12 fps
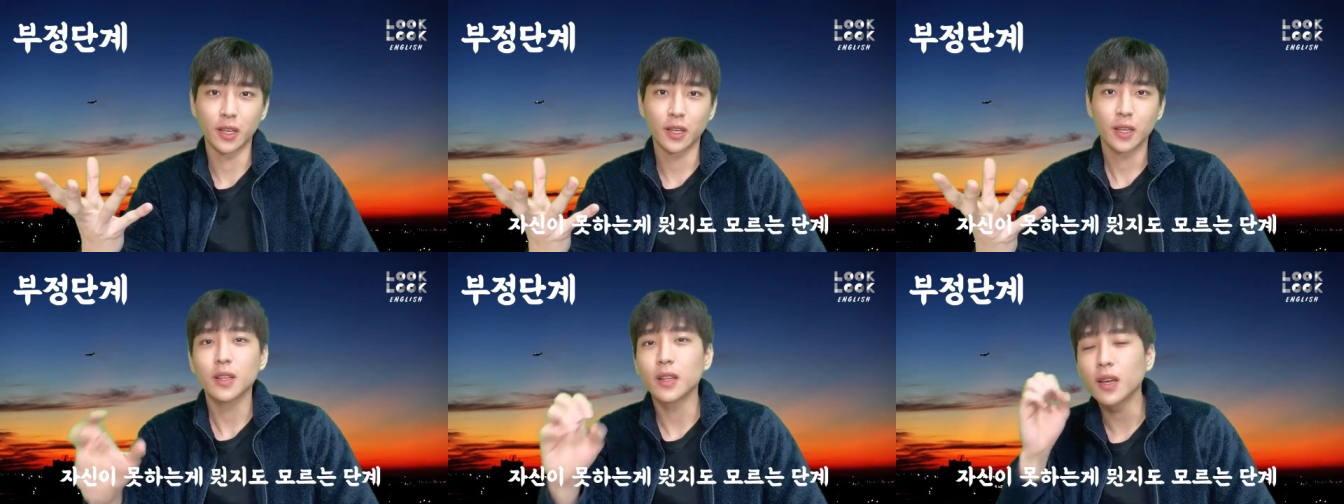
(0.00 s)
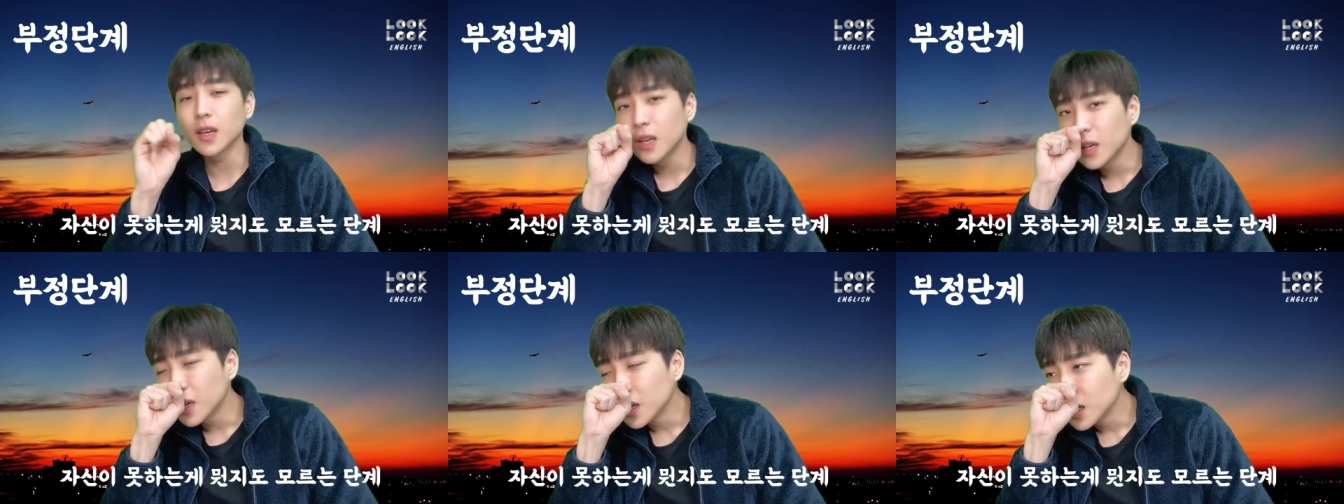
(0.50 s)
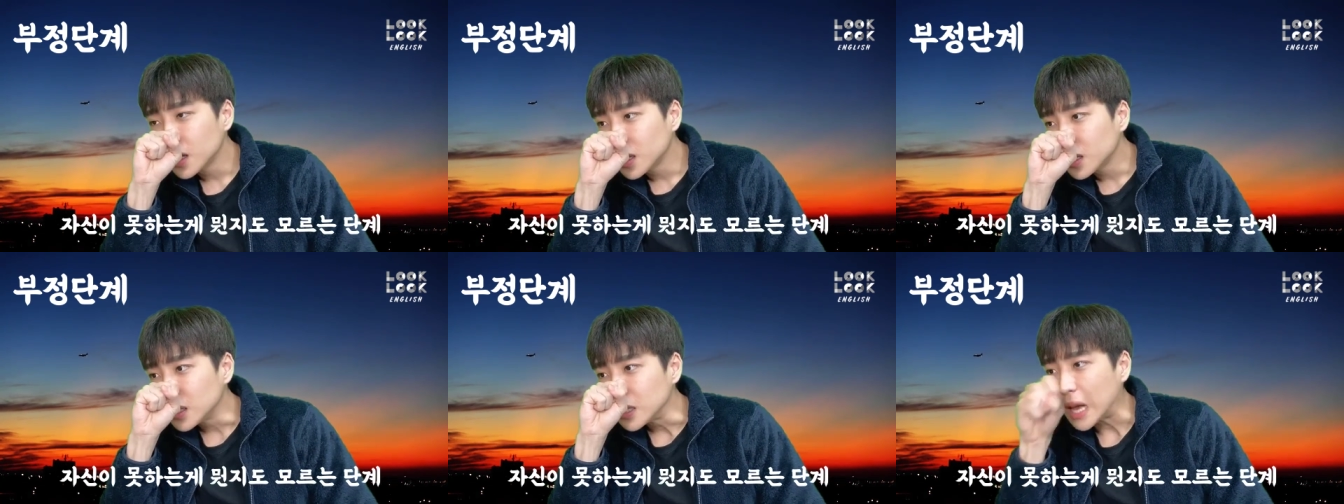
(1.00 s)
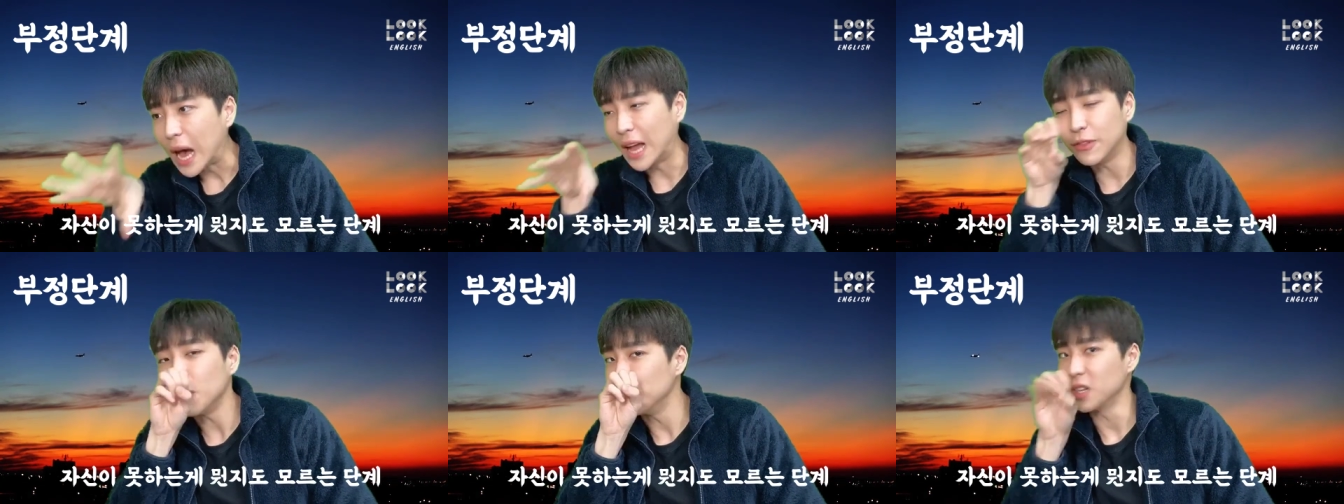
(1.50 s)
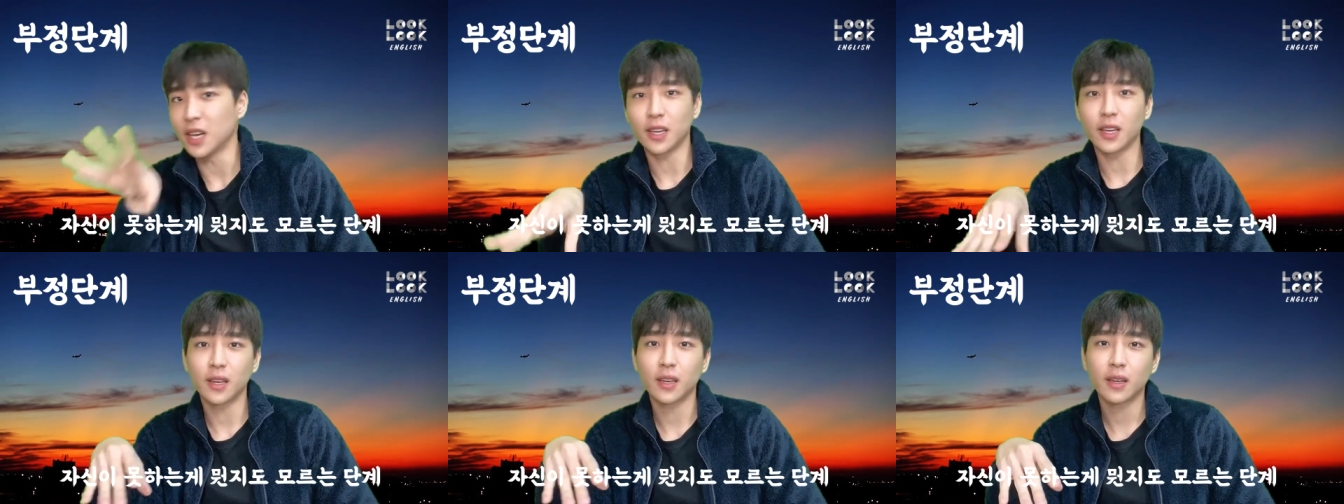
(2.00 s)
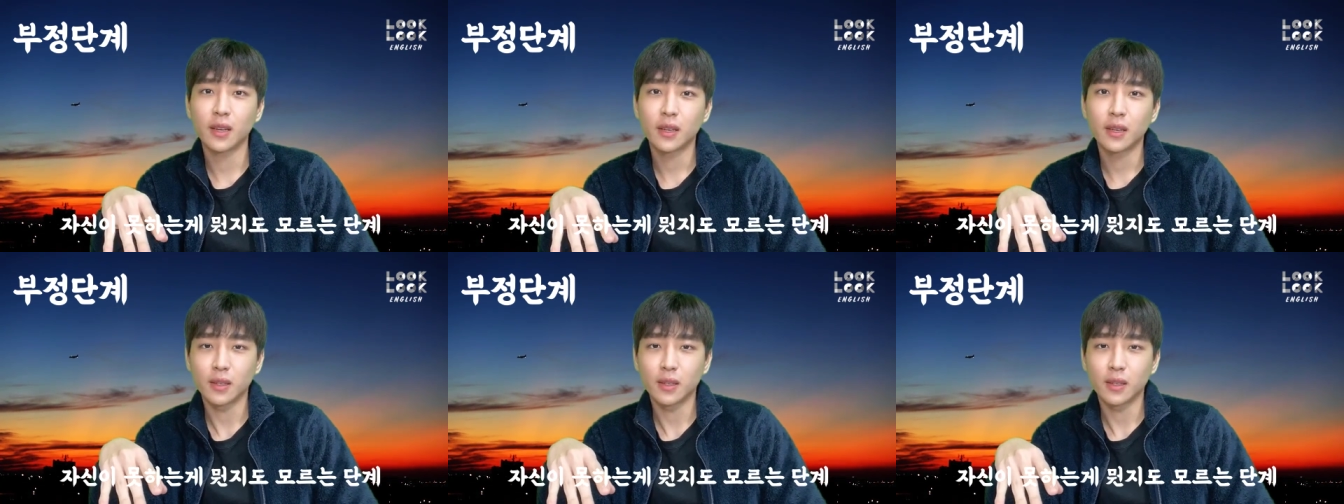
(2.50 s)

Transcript: 근데 안 됩니다, 이게. 어,